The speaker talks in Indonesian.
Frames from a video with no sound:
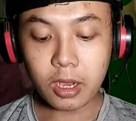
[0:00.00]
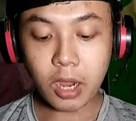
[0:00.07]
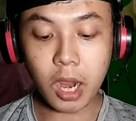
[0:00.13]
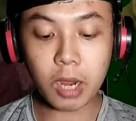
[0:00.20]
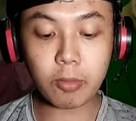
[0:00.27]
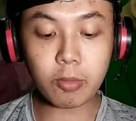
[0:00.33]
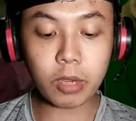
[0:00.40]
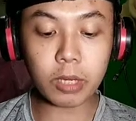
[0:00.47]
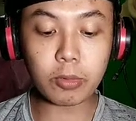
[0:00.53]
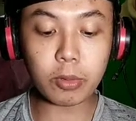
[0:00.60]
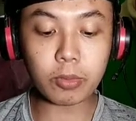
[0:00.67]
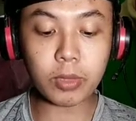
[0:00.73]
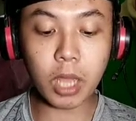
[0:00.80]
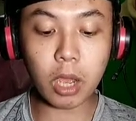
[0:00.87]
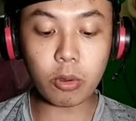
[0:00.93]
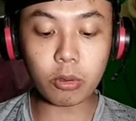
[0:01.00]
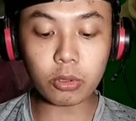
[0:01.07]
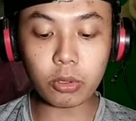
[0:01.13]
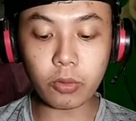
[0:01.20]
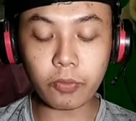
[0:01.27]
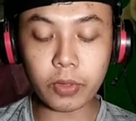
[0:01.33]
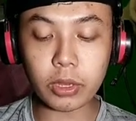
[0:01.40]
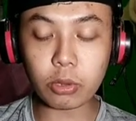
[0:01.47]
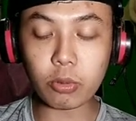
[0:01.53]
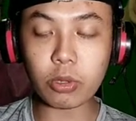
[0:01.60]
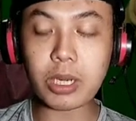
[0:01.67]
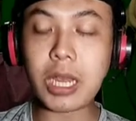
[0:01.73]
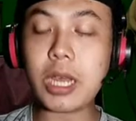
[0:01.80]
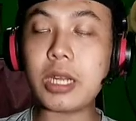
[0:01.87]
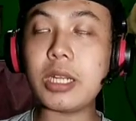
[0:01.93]
Ayo mungkin belum tahu untuk
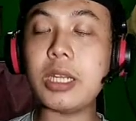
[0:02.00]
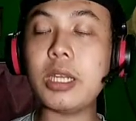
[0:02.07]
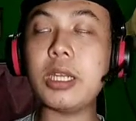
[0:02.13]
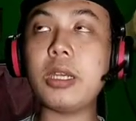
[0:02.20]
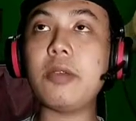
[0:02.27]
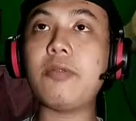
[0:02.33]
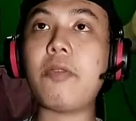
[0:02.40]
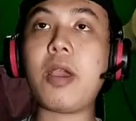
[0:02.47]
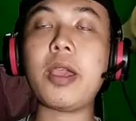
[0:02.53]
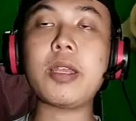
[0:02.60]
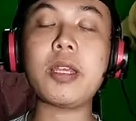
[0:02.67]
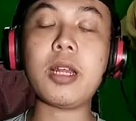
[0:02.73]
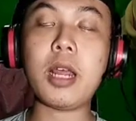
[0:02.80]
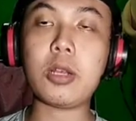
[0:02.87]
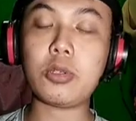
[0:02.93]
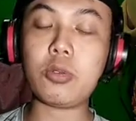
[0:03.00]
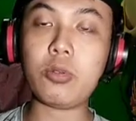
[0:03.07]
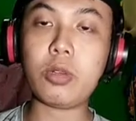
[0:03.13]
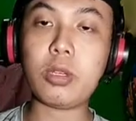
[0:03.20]
fitur dari VI-nya langsung,